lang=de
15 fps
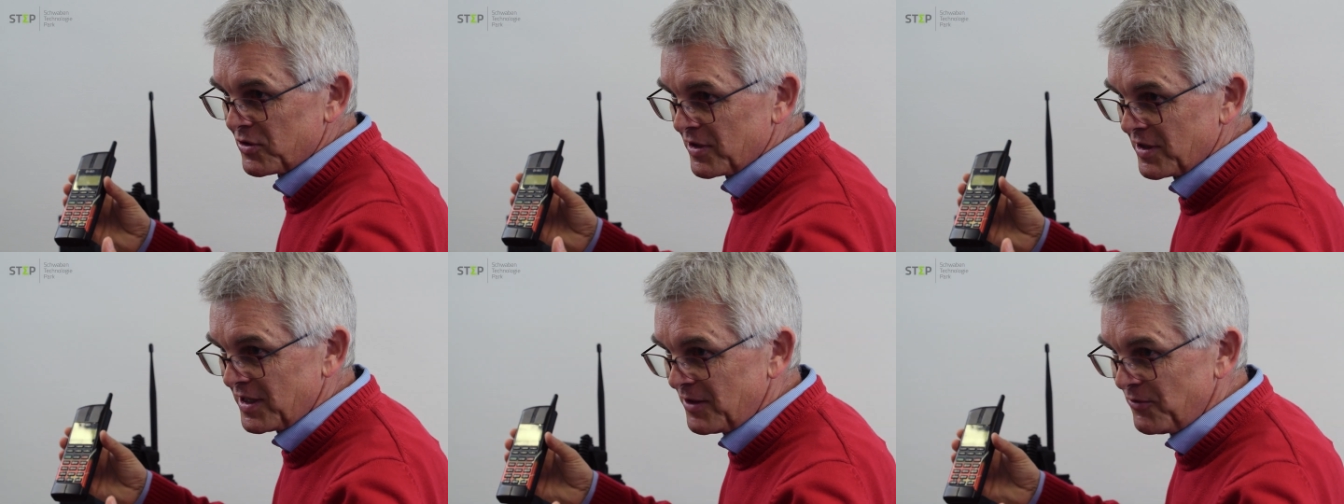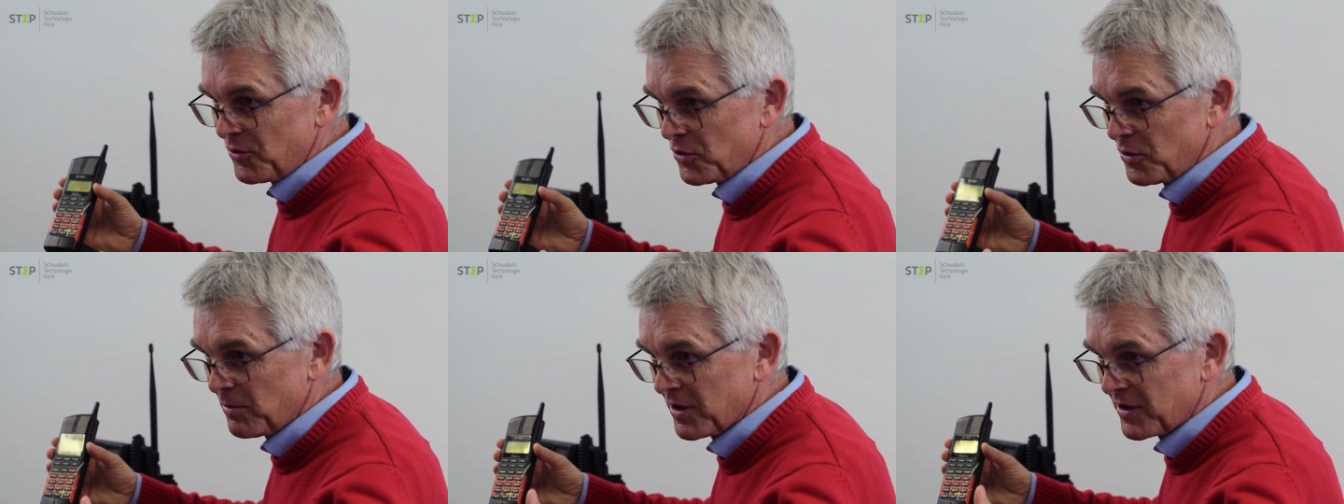da reden
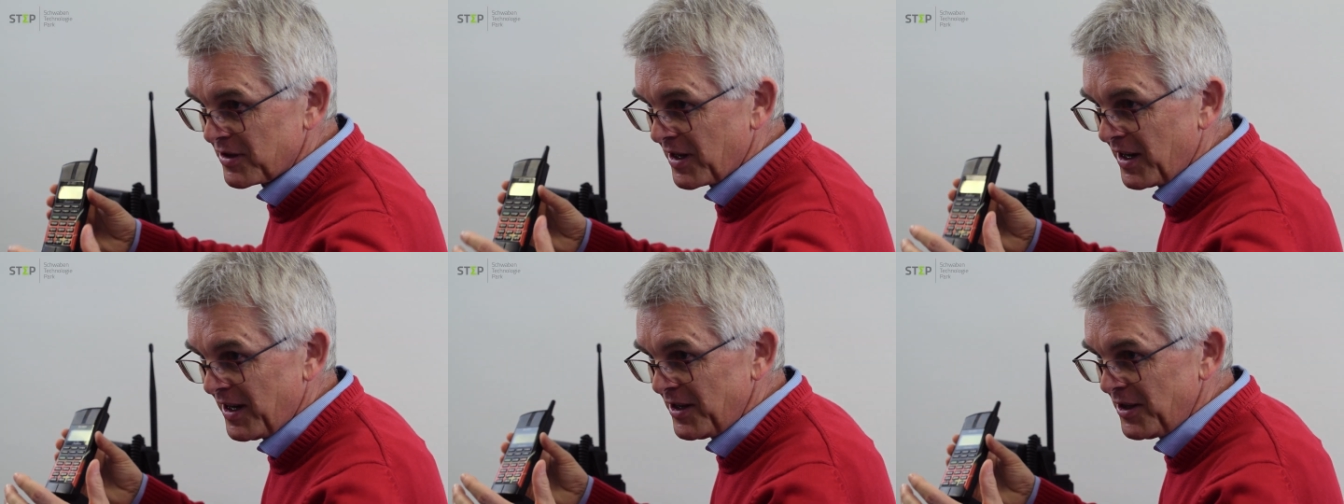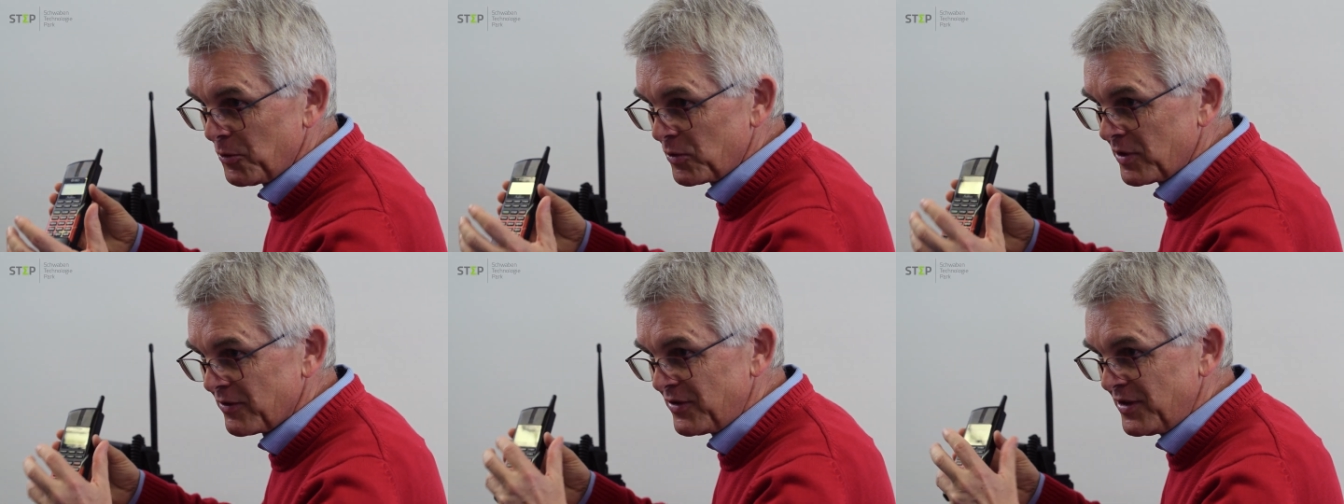wir über 3.000
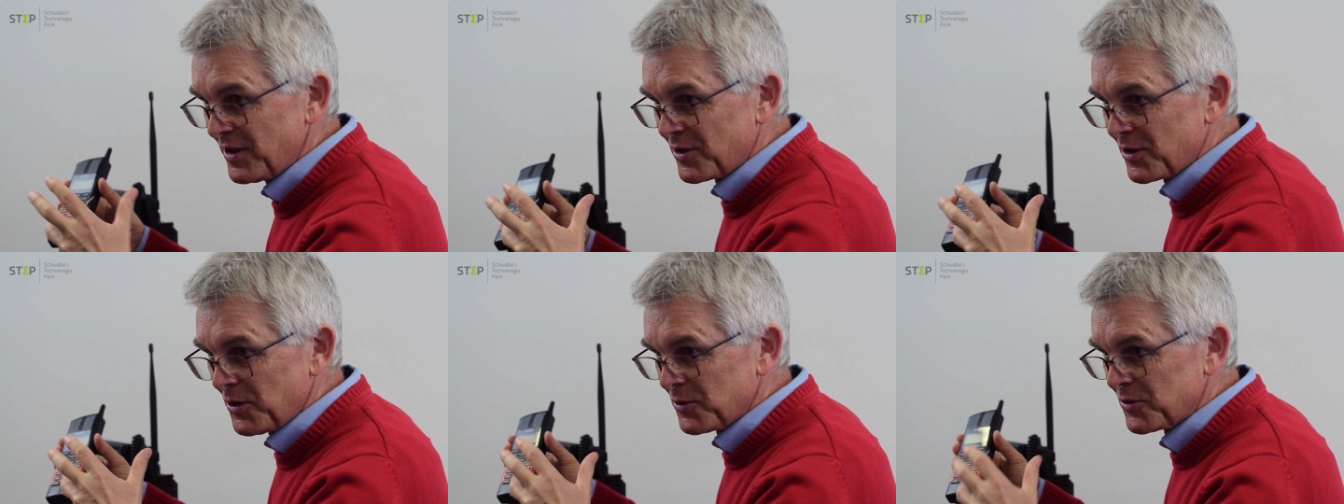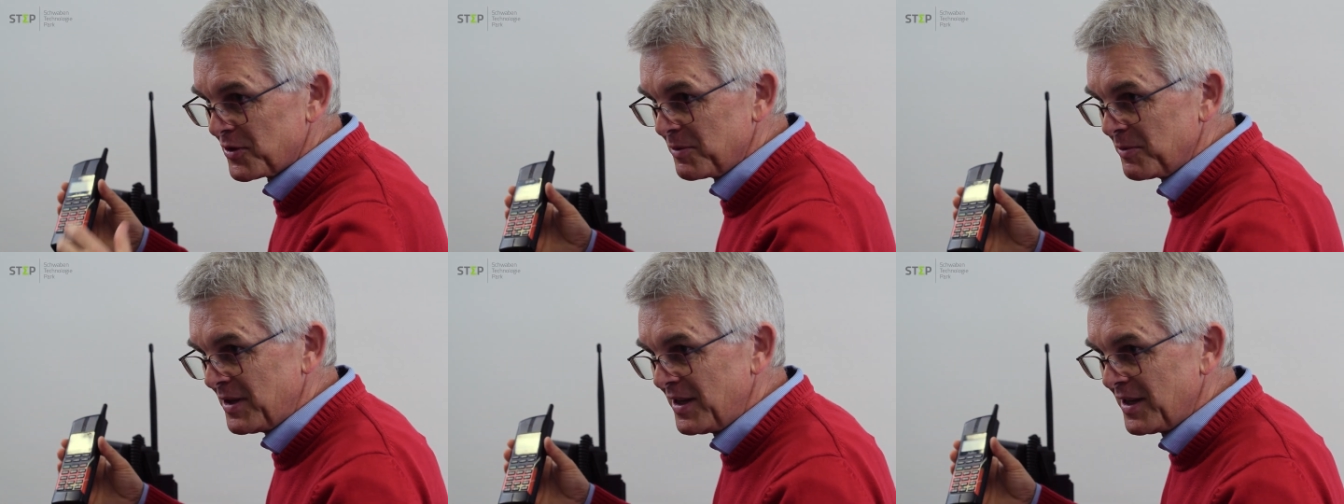oder
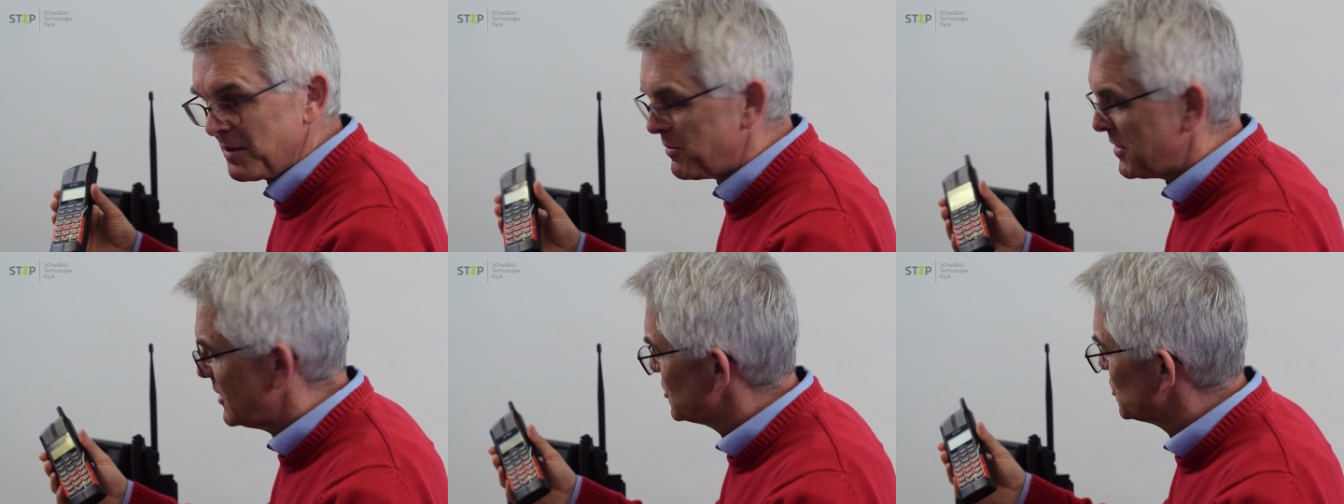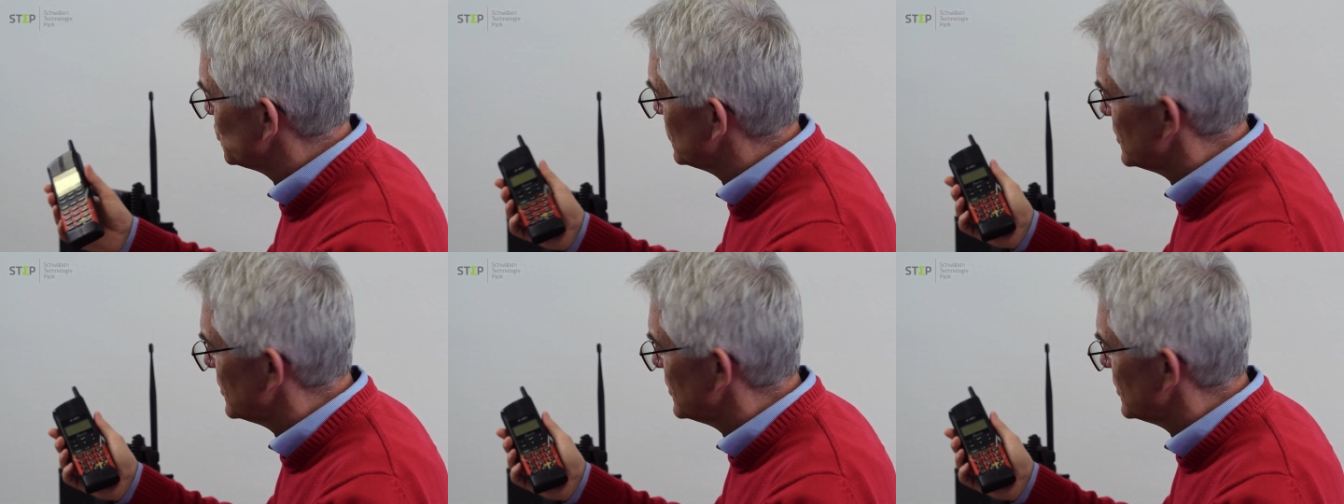4.000 mAh.